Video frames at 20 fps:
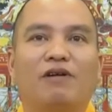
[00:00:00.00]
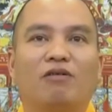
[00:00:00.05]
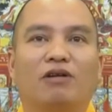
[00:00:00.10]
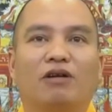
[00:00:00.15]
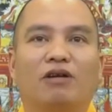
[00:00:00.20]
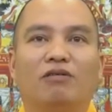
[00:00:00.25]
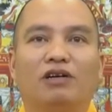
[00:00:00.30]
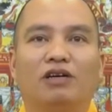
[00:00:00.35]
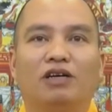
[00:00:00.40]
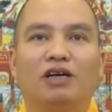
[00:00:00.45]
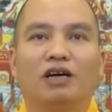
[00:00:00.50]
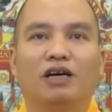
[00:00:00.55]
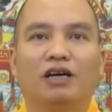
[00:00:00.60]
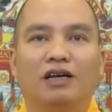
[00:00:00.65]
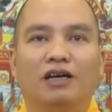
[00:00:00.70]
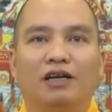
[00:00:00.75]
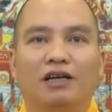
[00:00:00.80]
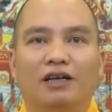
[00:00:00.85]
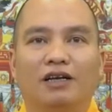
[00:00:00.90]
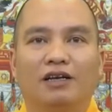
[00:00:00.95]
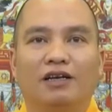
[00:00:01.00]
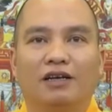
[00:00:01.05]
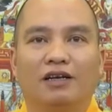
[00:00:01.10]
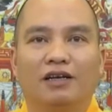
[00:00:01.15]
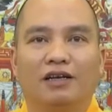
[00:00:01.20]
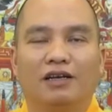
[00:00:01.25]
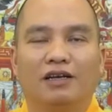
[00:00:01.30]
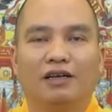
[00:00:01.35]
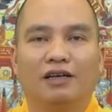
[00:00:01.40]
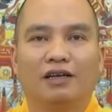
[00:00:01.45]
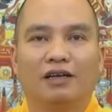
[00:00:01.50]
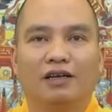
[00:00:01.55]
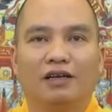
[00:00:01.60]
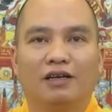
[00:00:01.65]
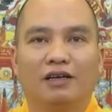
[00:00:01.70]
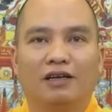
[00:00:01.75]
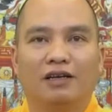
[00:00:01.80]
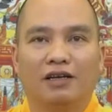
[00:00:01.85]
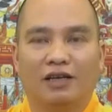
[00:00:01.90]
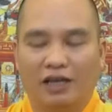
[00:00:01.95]
phòng đóng cửa
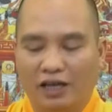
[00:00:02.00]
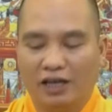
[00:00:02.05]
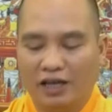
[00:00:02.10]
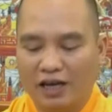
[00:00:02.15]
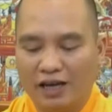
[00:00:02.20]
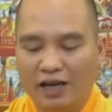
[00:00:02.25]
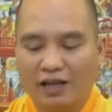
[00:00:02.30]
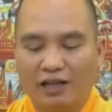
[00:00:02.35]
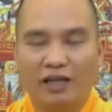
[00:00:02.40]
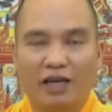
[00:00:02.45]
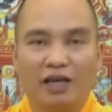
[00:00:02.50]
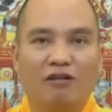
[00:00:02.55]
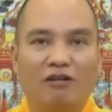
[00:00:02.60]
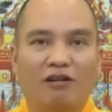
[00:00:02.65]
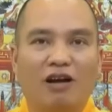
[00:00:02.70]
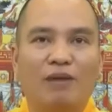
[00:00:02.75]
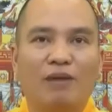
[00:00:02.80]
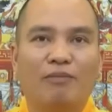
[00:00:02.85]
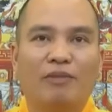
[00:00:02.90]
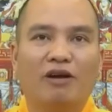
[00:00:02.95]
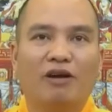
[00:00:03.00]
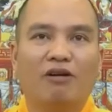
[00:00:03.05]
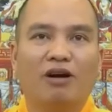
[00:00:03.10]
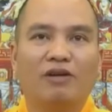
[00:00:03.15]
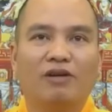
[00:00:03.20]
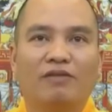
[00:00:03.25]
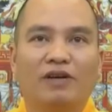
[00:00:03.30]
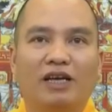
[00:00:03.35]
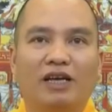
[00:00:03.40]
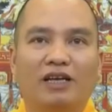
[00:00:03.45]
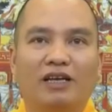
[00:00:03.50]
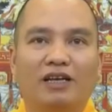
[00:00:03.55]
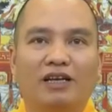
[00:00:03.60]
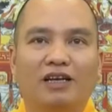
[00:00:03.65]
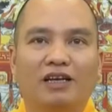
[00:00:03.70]
kể cả ngày tết có hai mẹ con vậy